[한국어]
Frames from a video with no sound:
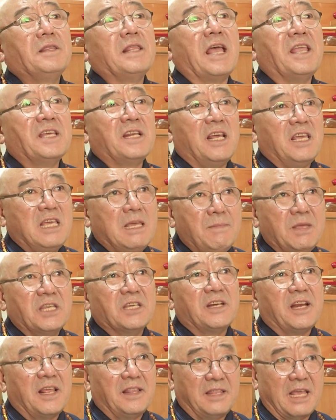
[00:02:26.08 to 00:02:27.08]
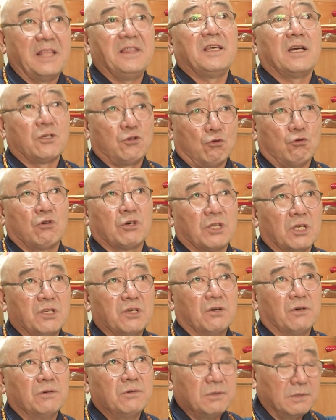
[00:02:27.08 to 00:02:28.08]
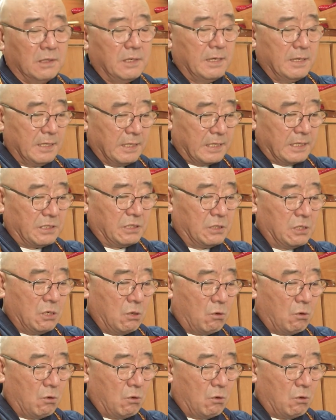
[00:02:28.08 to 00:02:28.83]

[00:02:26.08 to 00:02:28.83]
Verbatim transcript: 내년에 이민년에는 데이트가 좋거든요. 그래서